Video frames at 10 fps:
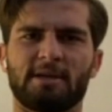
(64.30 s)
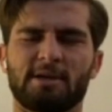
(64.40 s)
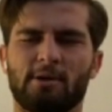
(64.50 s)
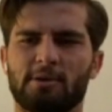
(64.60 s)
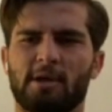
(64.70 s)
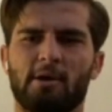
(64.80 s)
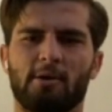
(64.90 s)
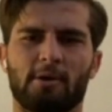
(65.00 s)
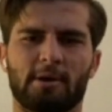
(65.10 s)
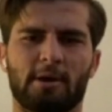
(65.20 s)
अच्छा होता है
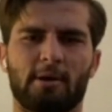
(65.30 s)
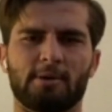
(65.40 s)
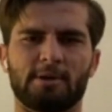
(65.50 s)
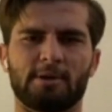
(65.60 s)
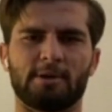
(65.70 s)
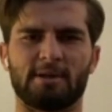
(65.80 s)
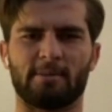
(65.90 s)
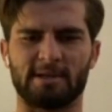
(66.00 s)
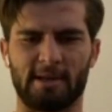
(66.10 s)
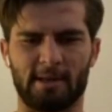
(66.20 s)
और क्राउड इससे
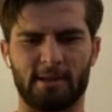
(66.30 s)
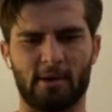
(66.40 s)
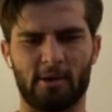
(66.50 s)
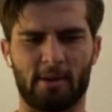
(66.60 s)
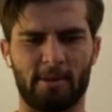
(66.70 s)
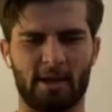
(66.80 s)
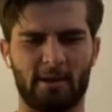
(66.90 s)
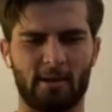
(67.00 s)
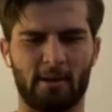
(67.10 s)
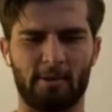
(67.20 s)
मज़ा लेता है और
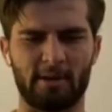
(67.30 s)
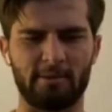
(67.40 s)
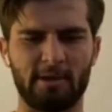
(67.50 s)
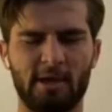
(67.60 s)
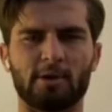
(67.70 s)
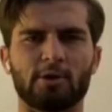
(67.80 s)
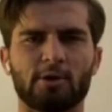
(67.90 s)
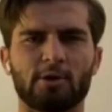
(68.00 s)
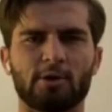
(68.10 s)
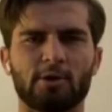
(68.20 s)
हमारी हमारी भी यही
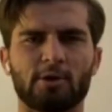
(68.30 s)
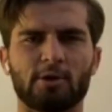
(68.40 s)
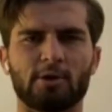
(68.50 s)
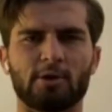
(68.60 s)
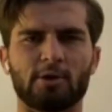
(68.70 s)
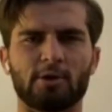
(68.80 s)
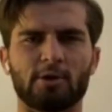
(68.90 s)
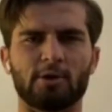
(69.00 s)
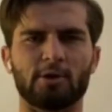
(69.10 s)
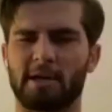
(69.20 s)
कोशिश होती है कि यार
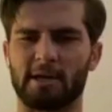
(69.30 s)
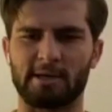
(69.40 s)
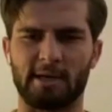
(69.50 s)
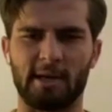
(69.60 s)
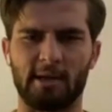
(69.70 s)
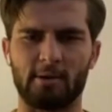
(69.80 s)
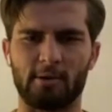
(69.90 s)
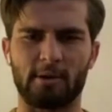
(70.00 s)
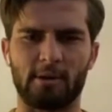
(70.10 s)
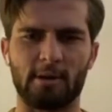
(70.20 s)
हम अच्छी क्रिकेट खेले
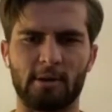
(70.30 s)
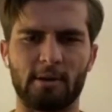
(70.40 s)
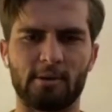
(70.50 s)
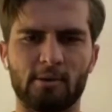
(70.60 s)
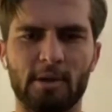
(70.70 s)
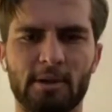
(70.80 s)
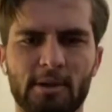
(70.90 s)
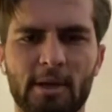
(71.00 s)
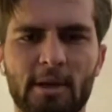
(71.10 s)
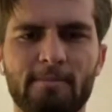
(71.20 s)
और क्योंकि
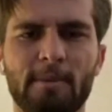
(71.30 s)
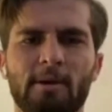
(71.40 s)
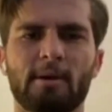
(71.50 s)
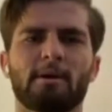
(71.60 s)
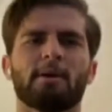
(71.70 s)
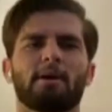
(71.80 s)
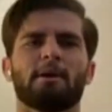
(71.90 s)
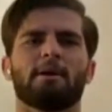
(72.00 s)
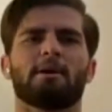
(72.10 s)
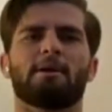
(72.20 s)
देखिए
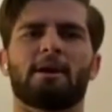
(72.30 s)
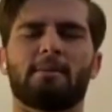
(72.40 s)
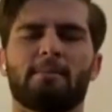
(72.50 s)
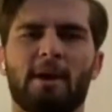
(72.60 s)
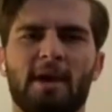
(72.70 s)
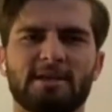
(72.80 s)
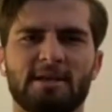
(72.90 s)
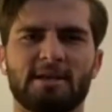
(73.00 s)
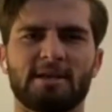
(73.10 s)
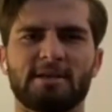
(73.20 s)
एक मैच की
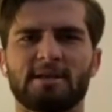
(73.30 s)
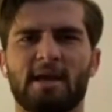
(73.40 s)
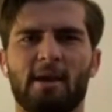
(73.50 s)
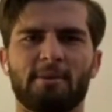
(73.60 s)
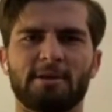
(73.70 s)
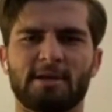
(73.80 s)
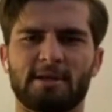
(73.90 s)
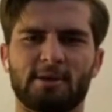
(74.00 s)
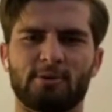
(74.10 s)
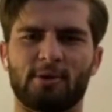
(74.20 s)
जैसे हाई बन जाती है
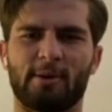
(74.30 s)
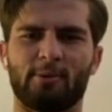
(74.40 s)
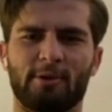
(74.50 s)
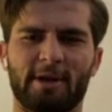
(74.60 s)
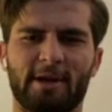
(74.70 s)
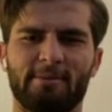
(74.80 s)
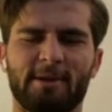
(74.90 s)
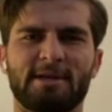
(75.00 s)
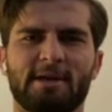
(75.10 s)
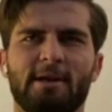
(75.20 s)
तो आपको क्रिकेट भी
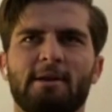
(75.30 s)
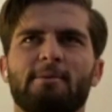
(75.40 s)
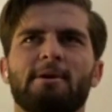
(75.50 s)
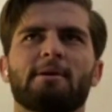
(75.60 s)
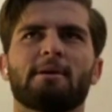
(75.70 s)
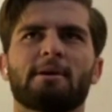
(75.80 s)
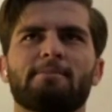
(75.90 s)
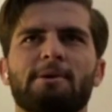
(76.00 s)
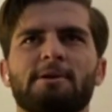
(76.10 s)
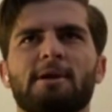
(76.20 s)
अच्छी खेलने
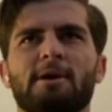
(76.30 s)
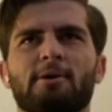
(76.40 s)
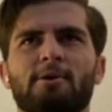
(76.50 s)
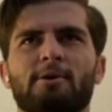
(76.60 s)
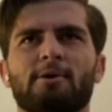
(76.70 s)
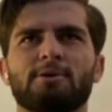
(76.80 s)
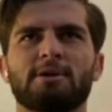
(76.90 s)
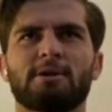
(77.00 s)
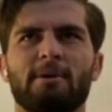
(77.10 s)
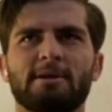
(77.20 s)
पड़ती है और दूसरी
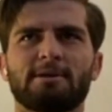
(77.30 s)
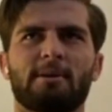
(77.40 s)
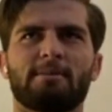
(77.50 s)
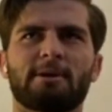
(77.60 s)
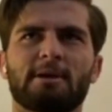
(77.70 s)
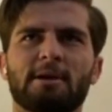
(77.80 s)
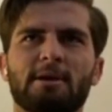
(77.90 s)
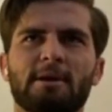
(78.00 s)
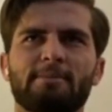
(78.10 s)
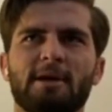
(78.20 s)
बात जो आपने की
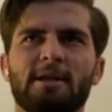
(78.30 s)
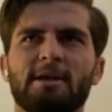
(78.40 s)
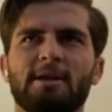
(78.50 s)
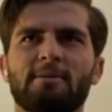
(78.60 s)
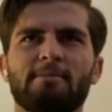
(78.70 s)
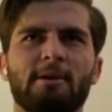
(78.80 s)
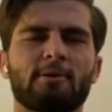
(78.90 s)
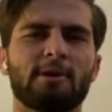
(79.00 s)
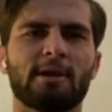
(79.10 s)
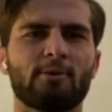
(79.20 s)
कप्तानी की
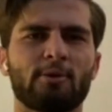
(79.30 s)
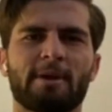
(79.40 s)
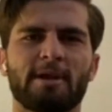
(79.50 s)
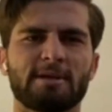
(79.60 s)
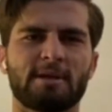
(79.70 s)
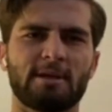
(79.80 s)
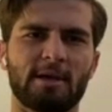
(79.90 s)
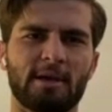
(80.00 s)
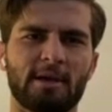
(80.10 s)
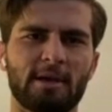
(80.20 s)
बिल्कुल नहीं कोई प्रेशर
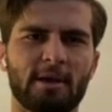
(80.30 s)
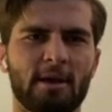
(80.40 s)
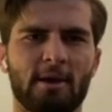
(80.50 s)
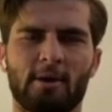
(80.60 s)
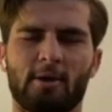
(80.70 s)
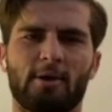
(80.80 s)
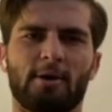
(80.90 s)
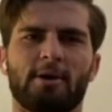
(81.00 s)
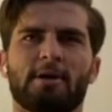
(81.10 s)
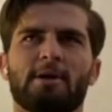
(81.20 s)
नहीं है
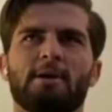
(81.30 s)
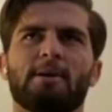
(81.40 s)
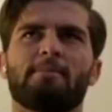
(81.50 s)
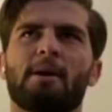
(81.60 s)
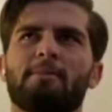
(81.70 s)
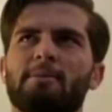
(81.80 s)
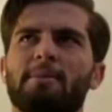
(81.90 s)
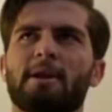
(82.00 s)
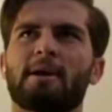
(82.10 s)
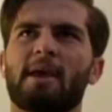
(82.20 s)
और बाबर
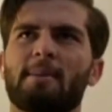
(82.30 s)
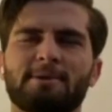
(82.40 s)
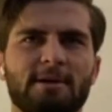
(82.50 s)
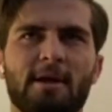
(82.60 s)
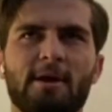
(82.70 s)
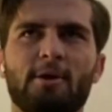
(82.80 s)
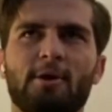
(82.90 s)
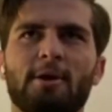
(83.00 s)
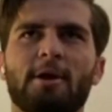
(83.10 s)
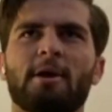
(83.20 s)
मेरा कैप्टन है
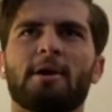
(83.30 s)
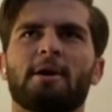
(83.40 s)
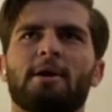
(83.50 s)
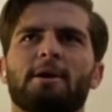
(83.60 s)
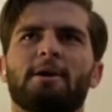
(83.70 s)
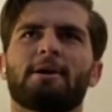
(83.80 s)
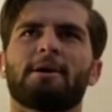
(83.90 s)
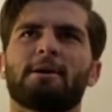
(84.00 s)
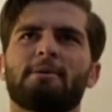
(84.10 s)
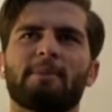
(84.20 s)
और
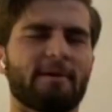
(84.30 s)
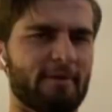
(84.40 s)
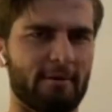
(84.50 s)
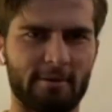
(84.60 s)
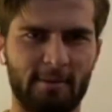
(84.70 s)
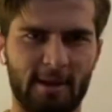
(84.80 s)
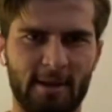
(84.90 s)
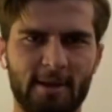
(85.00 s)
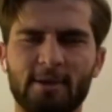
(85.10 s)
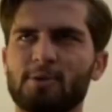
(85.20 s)
आ, मेरा फेवरेट
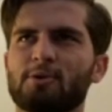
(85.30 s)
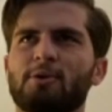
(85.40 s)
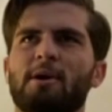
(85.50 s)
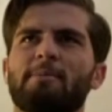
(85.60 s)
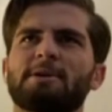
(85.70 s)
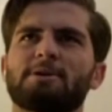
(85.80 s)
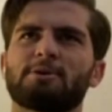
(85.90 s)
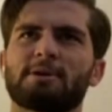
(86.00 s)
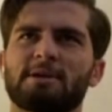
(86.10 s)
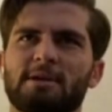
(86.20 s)
प्लेयर है तो
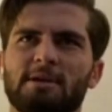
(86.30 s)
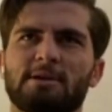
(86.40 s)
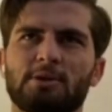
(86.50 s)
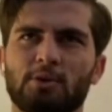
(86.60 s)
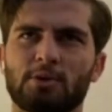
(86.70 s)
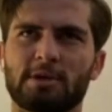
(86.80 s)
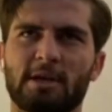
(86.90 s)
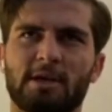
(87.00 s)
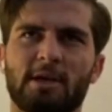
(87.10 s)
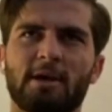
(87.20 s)
हमेशा उसके साथ अच्छी
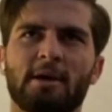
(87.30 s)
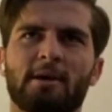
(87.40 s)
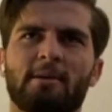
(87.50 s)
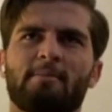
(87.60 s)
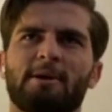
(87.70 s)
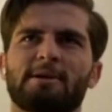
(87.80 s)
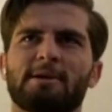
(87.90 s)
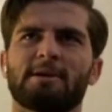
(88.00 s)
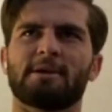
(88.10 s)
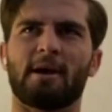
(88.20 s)
दोस्ती रही है
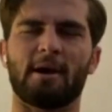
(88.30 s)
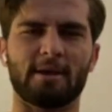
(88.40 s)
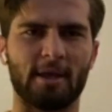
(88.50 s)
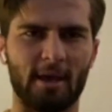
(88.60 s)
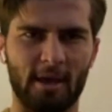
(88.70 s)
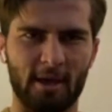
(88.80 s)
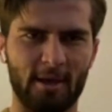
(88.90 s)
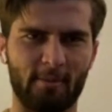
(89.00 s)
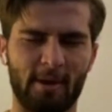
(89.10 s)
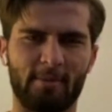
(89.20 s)
बट हाँ ये
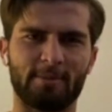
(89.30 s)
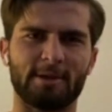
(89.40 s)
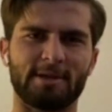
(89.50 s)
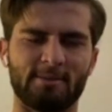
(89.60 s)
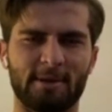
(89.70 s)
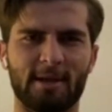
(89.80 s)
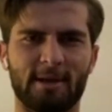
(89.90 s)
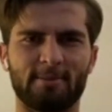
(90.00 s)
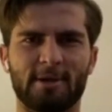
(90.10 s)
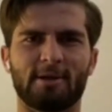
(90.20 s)
है कि मैं अपनी टीम
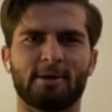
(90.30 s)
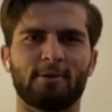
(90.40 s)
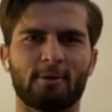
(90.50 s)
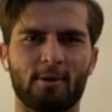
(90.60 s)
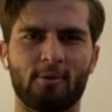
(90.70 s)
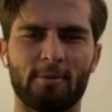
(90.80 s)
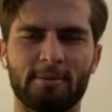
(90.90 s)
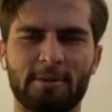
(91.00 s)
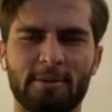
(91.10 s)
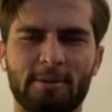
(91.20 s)
के लिए कप्तानी करूँगा
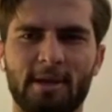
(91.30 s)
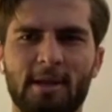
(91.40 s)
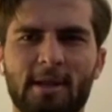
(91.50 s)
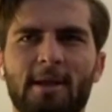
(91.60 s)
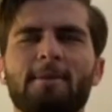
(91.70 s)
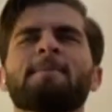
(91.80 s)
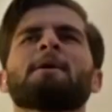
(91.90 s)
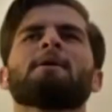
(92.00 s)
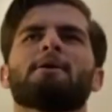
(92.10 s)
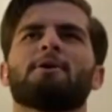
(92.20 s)
वो अपनी के लिए
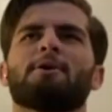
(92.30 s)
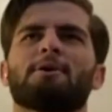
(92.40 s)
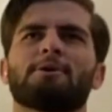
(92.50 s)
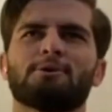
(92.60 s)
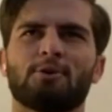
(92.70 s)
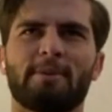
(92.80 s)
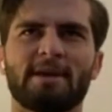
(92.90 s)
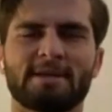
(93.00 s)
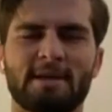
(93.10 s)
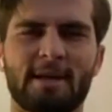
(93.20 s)
और जो
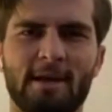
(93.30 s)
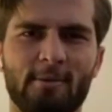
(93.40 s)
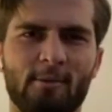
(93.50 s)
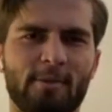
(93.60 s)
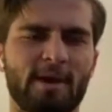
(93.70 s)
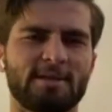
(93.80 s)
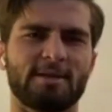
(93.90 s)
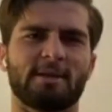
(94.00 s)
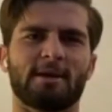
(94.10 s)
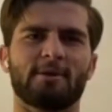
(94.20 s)
बेस्ट करेगा वो मैच
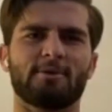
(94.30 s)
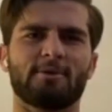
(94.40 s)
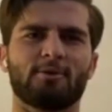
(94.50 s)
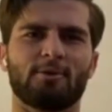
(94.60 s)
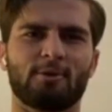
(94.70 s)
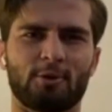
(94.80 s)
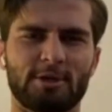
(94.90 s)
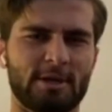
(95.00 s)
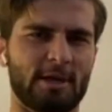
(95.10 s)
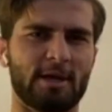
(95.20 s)
जीतेगा तो
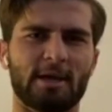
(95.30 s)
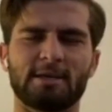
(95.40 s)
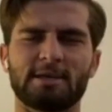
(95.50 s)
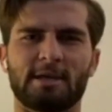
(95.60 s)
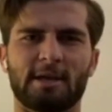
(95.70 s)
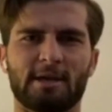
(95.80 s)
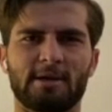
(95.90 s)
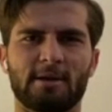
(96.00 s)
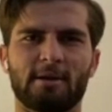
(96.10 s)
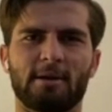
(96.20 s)
कोशिश रहेगी कि अच्छी
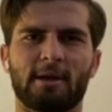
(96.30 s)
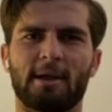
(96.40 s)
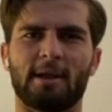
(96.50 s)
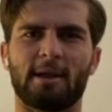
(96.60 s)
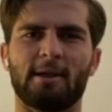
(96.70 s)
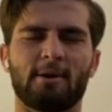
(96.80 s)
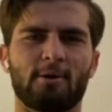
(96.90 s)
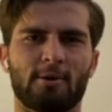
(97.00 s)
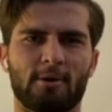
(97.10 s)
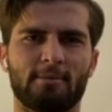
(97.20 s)
क्रिकेट खेले
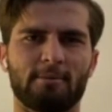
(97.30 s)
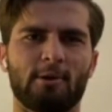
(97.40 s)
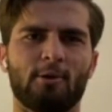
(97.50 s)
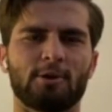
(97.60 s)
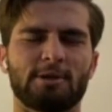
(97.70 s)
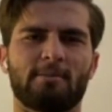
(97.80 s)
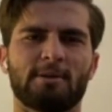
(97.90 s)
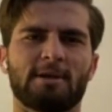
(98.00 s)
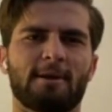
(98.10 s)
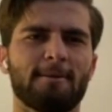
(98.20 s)
और लोग इससे
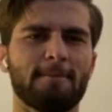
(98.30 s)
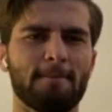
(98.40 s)
मजा लें